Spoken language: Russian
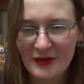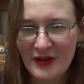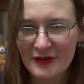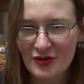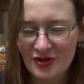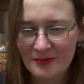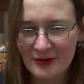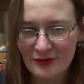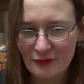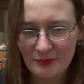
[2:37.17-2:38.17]
Я даже
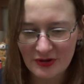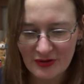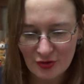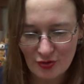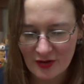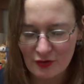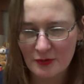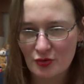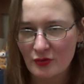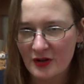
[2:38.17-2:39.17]
спросила, поняла, что
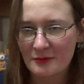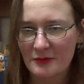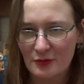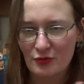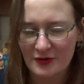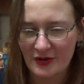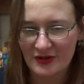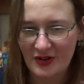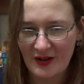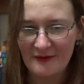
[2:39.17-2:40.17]
коробочку как бы беру, она
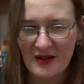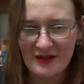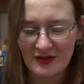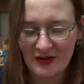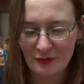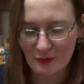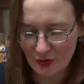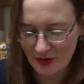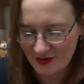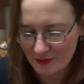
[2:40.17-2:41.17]
как такая вяленькая, я думаю,
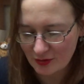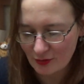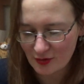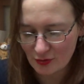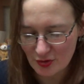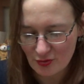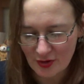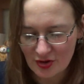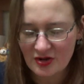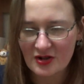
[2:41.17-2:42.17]
нахрен мне эту коробочку
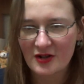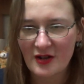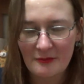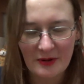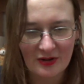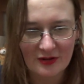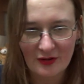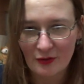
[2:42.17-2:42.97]
тащить, если дали пакетик.